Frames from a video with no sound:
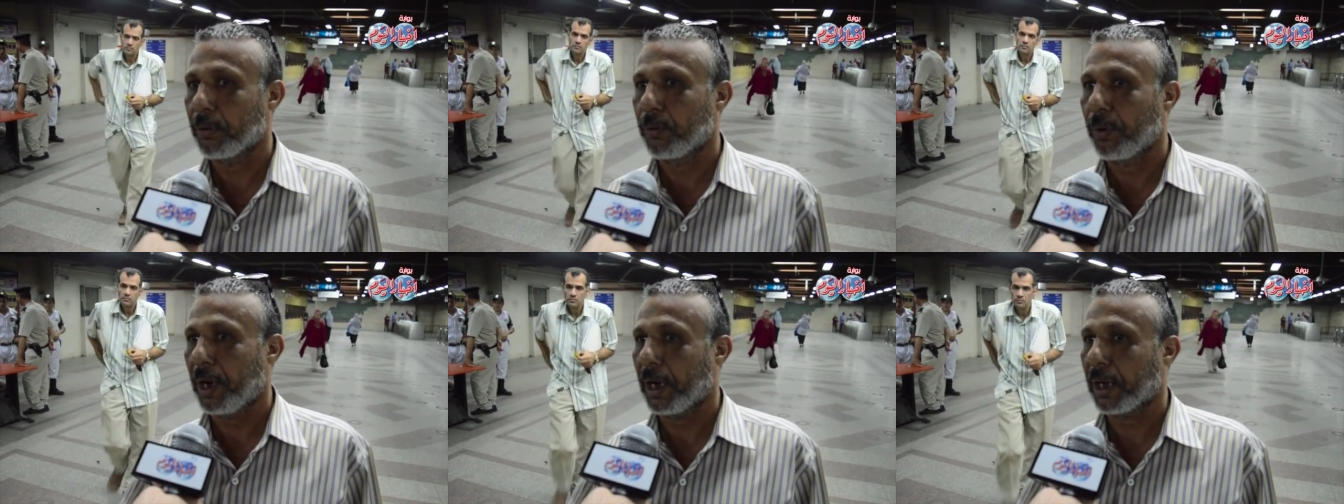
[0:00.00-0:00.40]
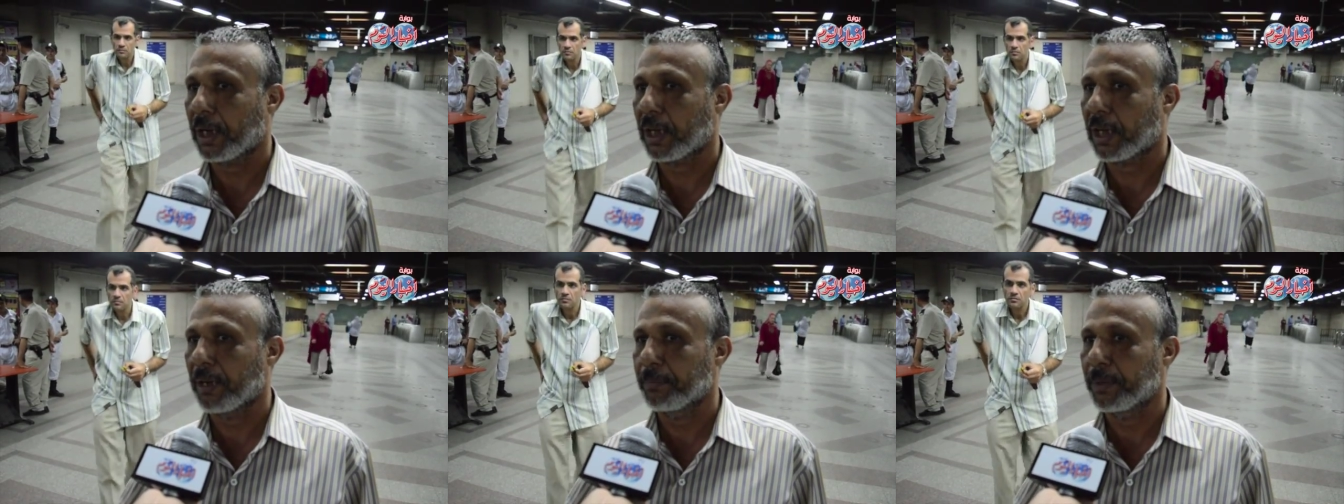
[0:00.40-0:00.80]

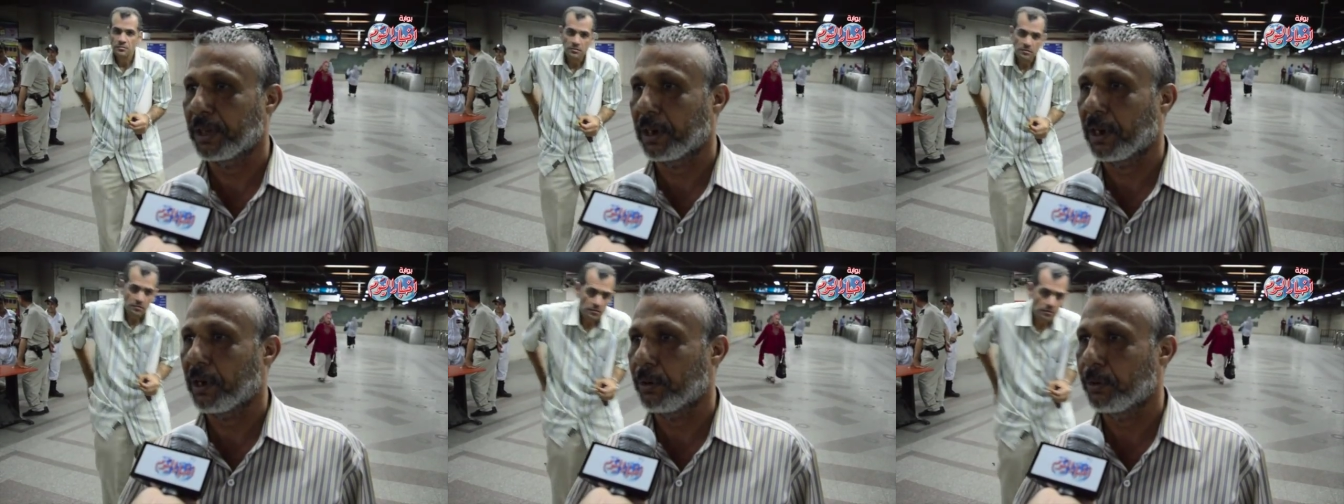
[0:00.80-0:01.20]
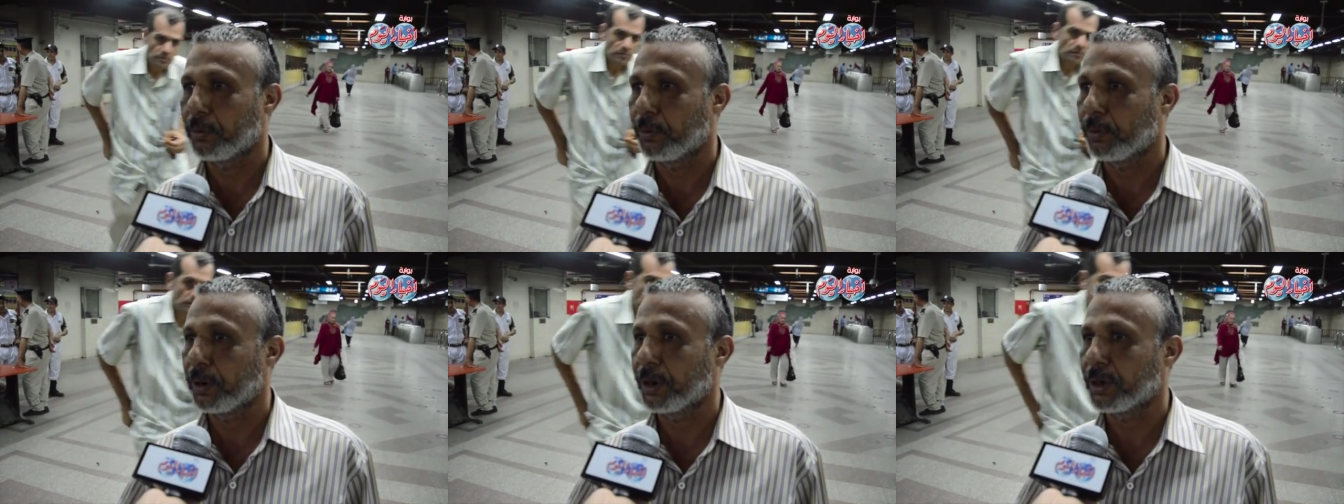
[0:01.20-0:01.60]
وحاجة جميلة
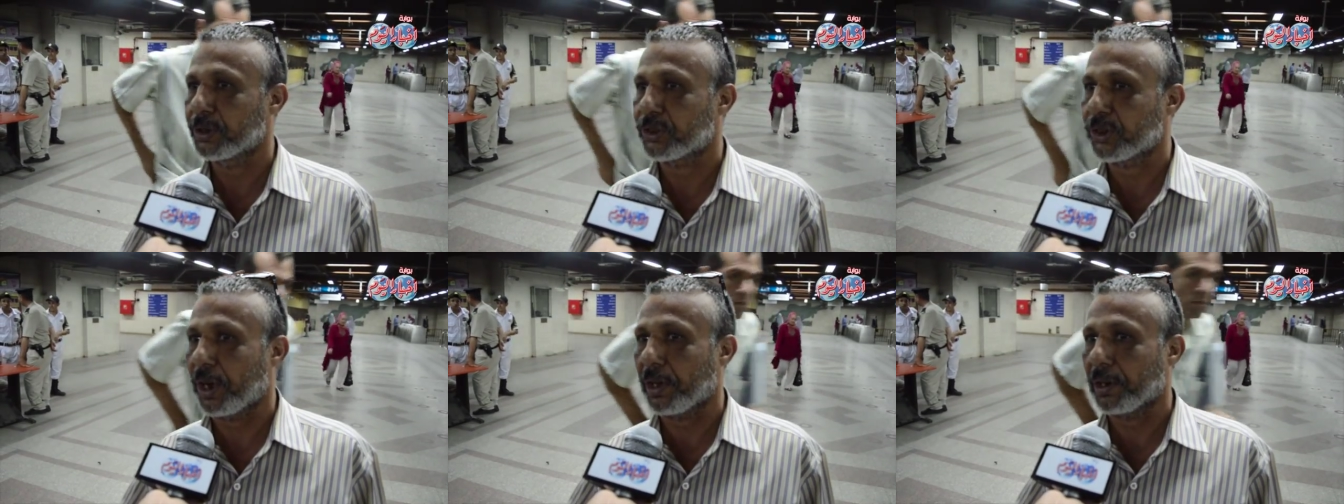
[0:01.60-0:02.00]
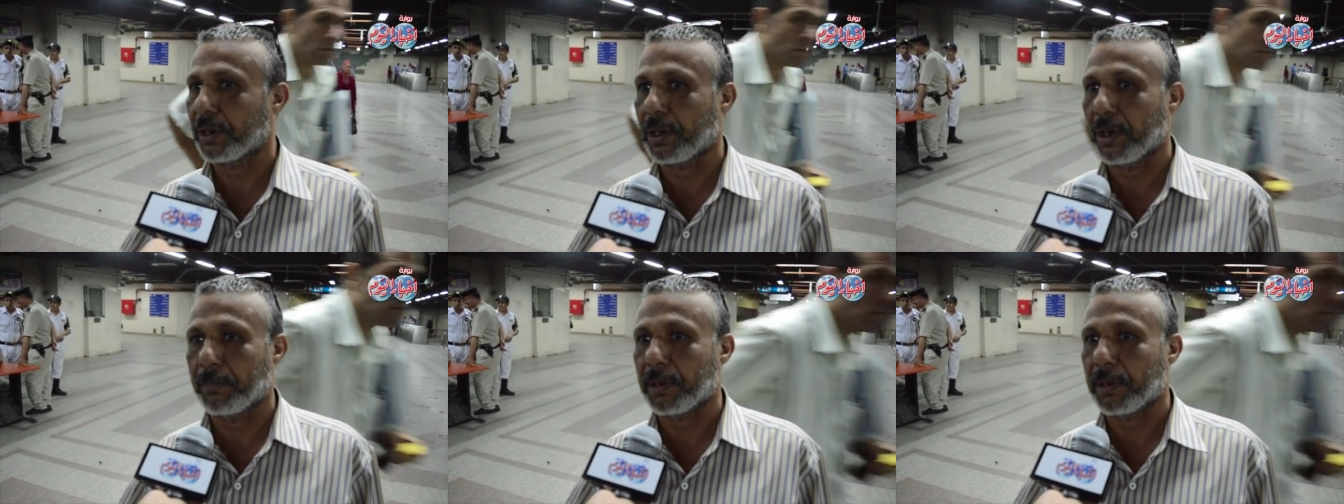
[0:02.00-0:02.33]
وإن شاء الله